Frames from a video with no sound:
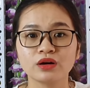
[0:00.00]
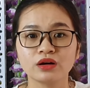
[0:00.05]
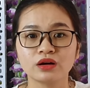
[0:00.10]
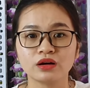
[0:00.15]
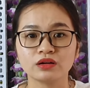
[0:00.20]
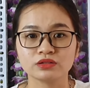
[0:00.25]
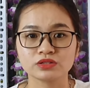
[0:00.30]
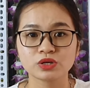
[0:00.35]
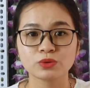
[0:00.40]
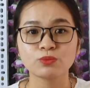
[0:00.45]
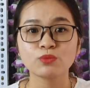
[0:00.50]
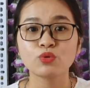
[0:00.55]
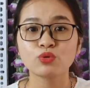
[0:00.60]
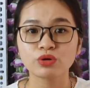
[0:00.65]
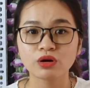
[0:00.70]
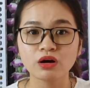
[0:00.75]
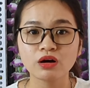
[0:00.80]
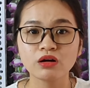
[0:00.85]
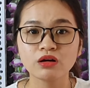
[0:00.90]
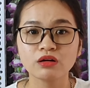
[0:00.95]
ở trong mô
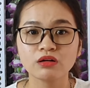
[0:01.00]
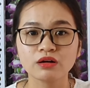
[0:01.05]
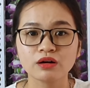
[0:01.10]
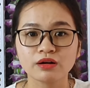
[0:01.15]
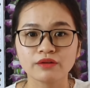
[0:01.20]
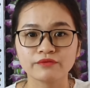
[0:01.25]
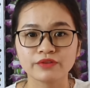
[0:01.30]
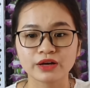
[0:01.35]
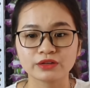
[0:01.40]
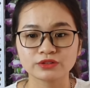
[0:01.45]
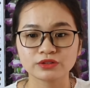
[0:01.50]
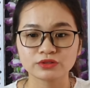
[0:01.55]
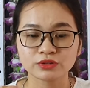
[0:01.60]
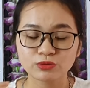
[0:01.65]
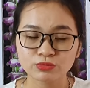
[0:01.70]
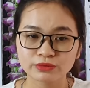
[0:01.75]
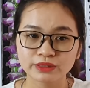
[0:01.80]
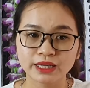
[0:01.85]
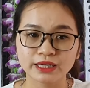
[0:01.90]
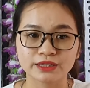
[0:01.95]
cơ và cho
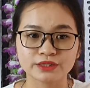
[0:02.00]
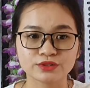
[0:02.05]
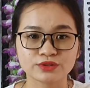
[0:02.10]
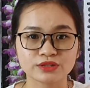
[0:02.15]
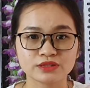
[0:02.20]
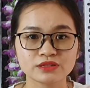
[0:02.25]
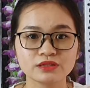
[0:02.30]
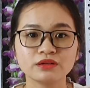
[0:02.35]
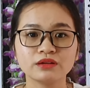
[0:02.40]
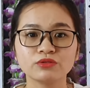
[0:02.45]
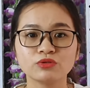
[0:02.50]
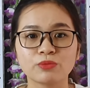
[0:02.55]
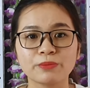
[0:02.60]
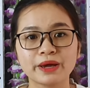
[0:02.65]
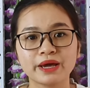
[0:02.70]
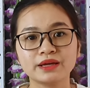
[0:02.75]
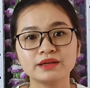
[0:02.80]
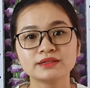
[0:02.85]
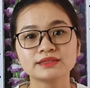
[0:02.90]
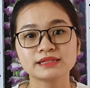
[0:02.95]
thúc đẩy cho cái xương của
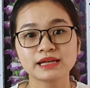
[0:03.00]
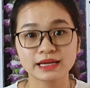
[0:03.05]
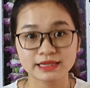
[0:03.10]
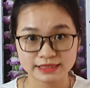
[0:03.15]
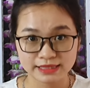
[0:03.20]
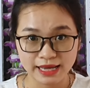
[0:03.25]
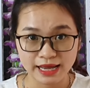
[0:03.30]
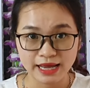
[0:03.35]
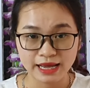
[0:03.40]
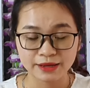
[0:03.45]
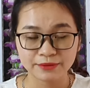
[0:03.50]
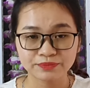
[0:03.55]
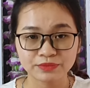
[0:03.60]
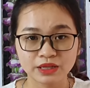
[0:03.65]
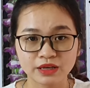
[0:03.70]
bé được dài ra